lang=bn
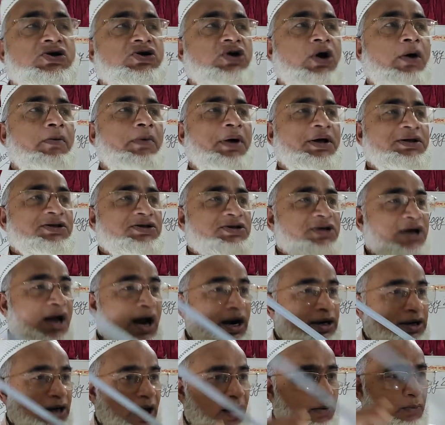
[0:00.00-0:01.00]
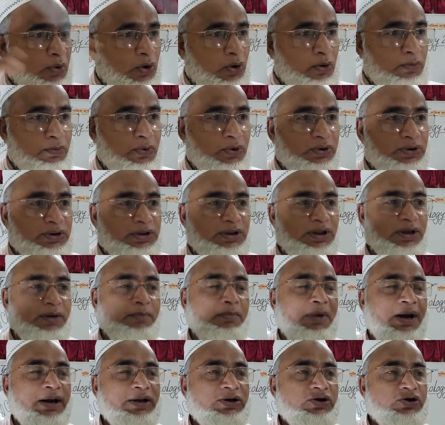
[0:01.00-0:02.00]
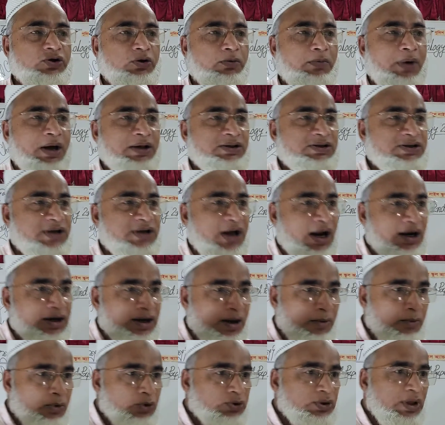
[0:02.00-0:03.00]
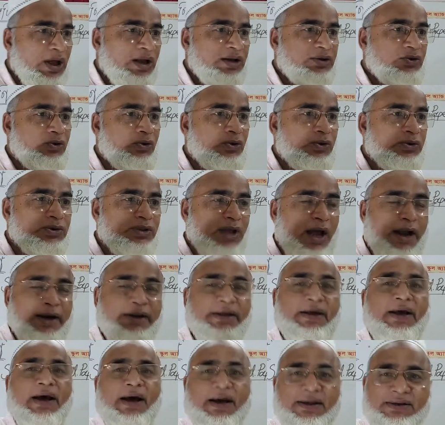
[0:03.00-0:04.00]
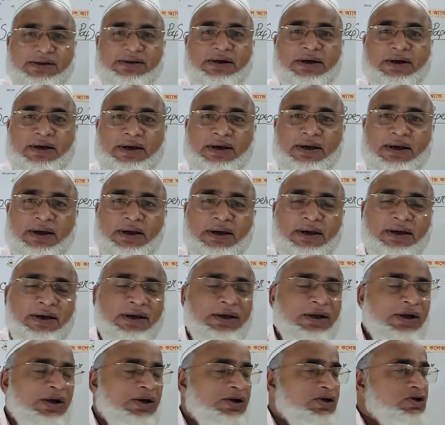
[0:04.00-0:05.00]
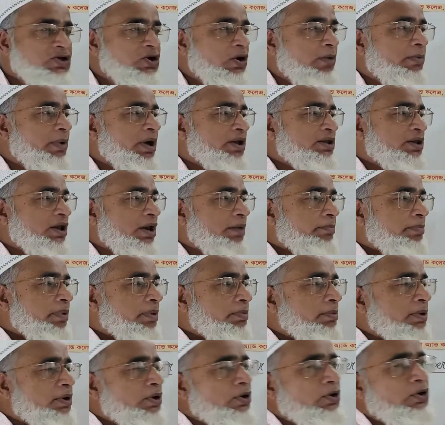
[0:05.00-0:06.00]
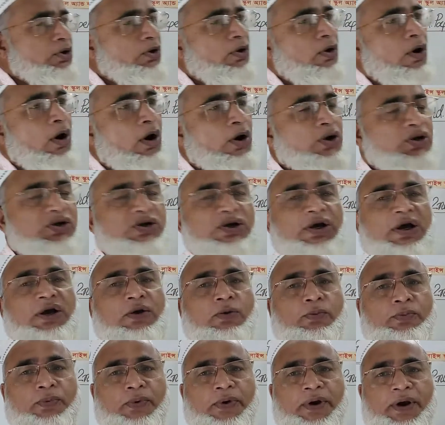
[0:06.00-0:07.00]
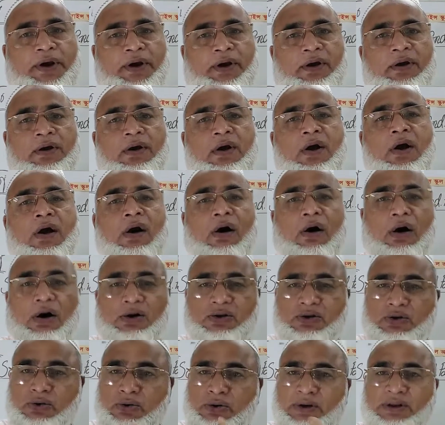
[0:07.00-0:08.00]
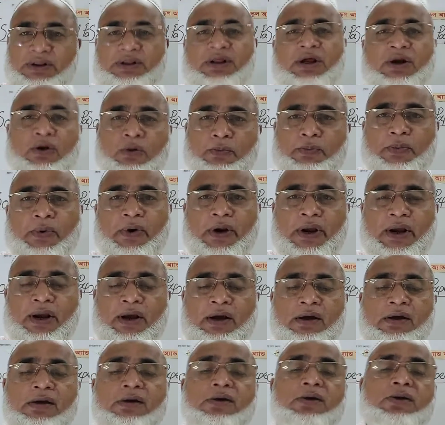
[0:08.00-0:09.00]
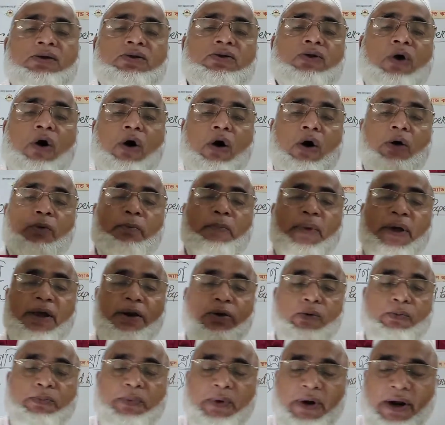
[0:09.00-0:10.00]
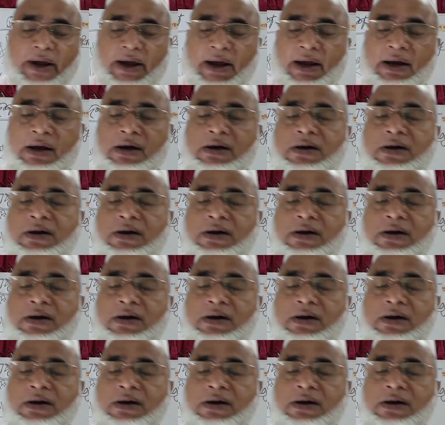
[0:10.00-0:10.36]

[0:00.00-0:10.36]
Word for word: সমাজ কাঠামোর মধ্যে মানে সমাজ কাঠামোটা তো দাঁড়িয়ে আছে সমাজের বিভিন্ন অংশের উপরে অর্থনীতির উপরে ধর্মের উপরে